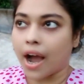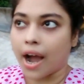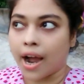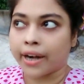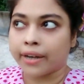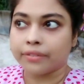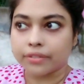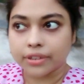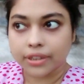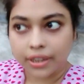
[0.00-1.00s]
আর
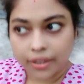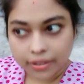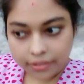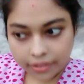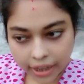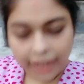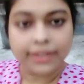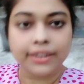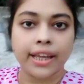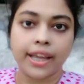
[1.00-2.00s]
রাত
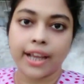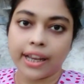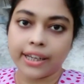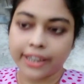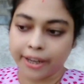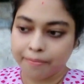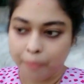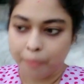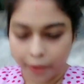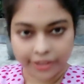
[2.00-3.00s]
থেকে কালকে
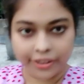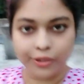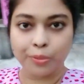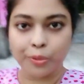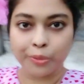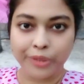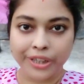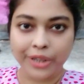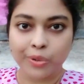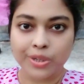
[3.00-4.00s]
পরের দিন দুপুর অবধি
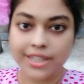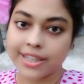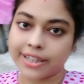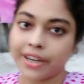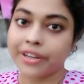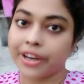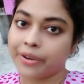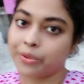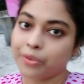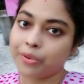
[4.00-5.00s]
কী করছে সেটা ডে
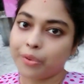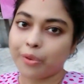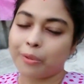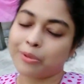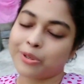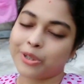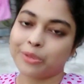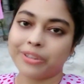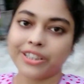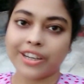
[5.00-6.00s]
টু অবশ্যই
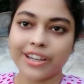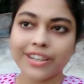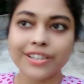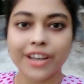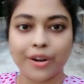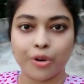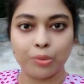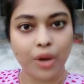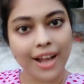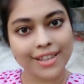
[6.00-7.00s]
তোমাদের সাথে শেয়ার করবো
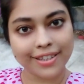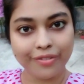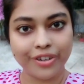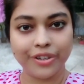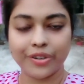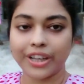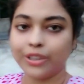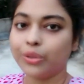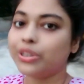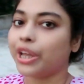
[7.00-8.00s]
তো আজকের ভিডিওটা
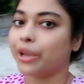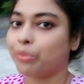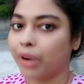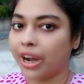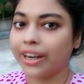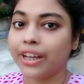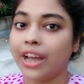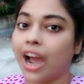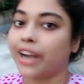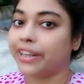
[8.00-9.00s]
কিন্তু ডে ওয়ান
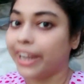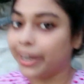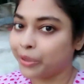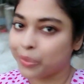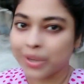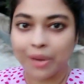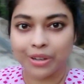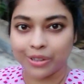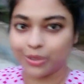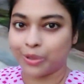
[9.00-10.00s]
আর ডে টুটাও
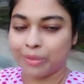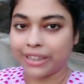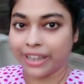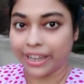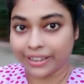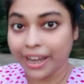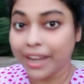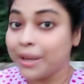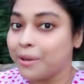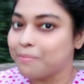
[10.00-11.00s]
কিন্তু তোমরা দেখতে
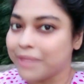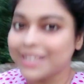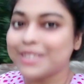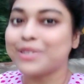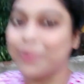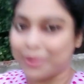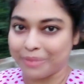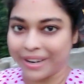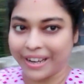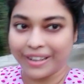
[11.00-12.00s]
মিস
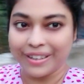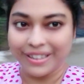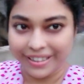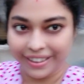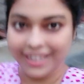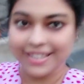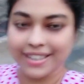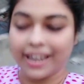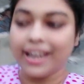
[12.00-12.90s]
করবে না ঠিক আছে